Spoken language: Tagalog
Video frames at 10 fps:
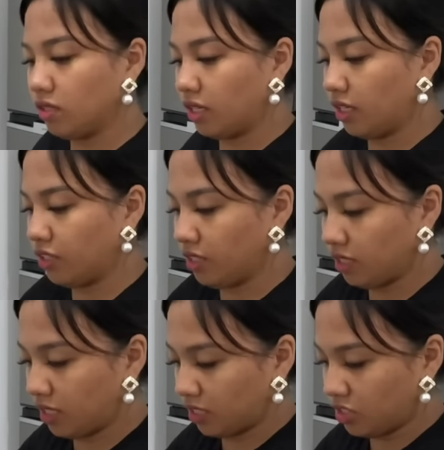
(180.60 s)
Tatanin
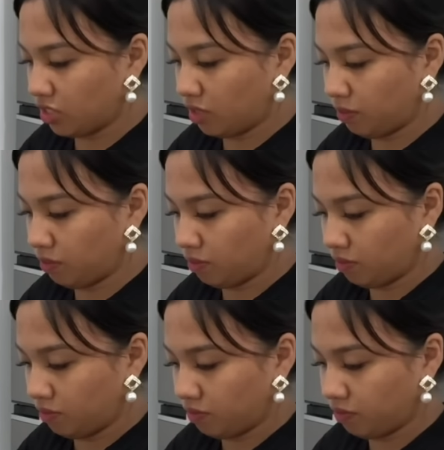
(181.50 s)
lang natin siya ng...
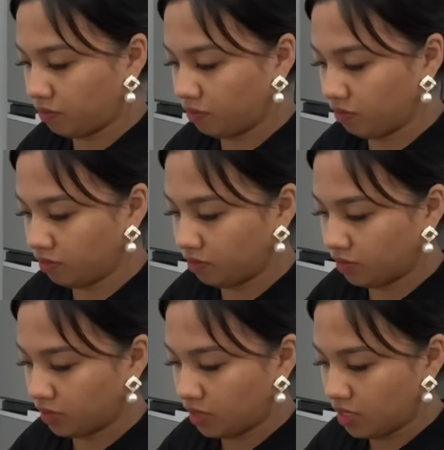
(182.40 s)
Mm.
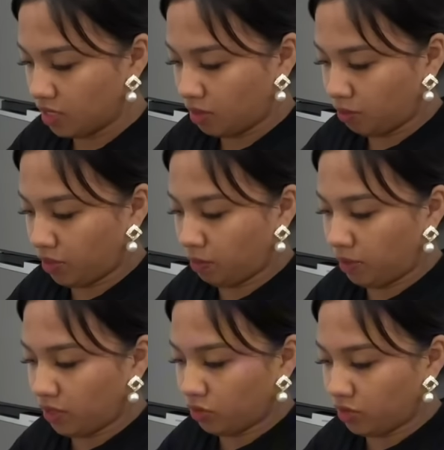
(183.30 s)
Pwede
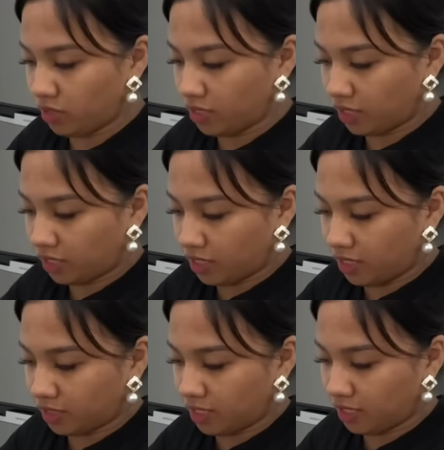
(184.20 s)
pala to, eh, hindi
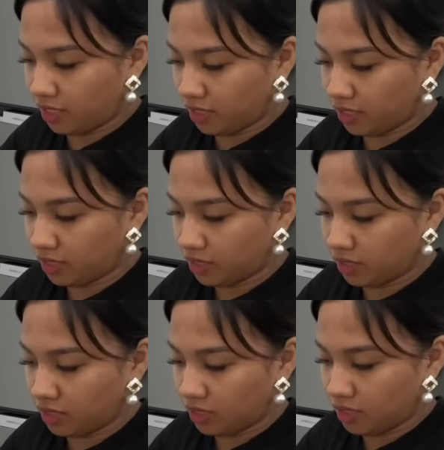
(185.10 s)
natatanggal-tanggal.
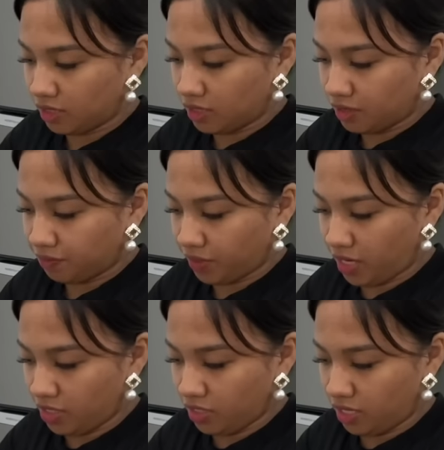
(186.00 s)

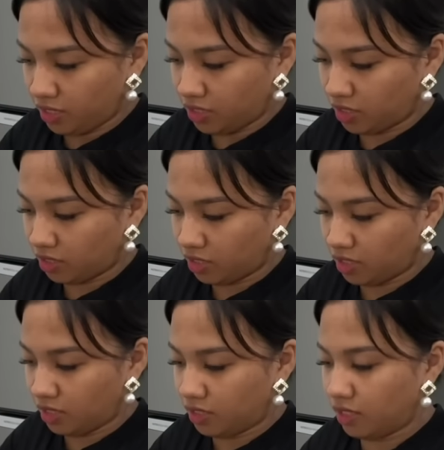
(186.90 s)
Daanin natin yan.
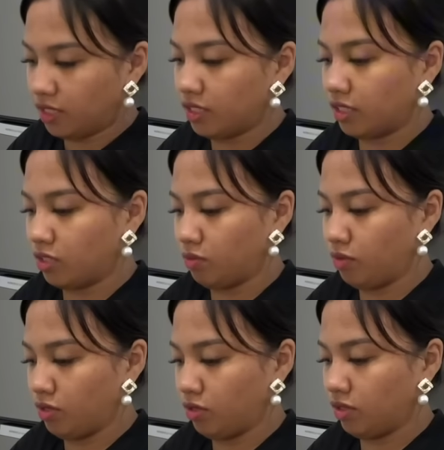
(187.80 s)
Tatanggal-tanggalin natin yung
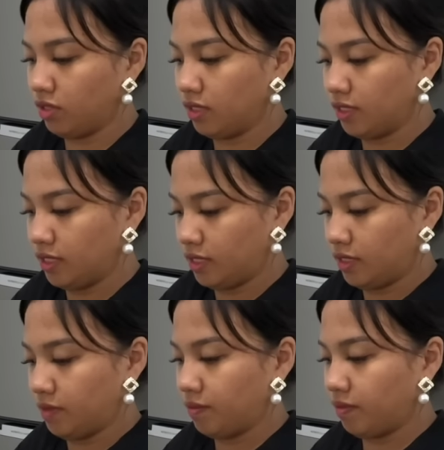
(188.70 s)
bilog.
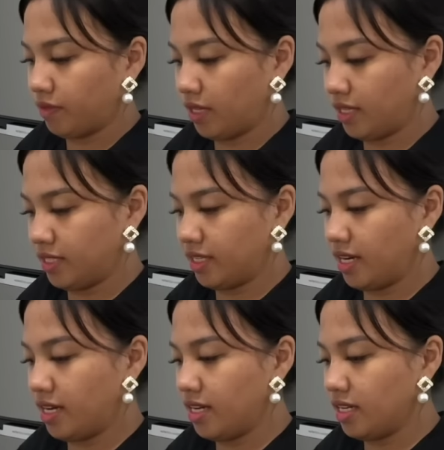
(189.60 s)

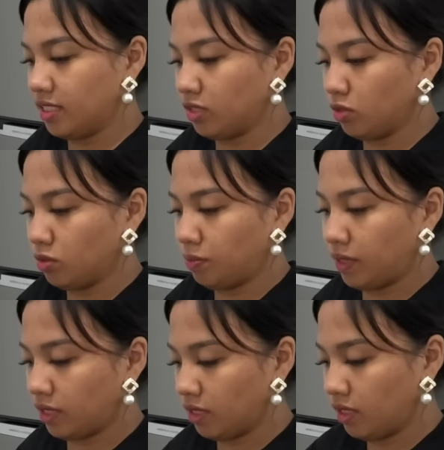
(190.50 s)
Ayan. So,
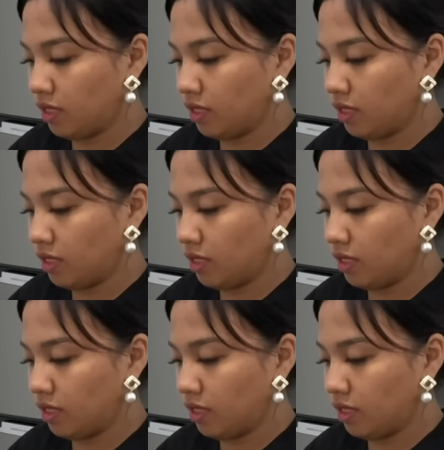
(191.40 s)
para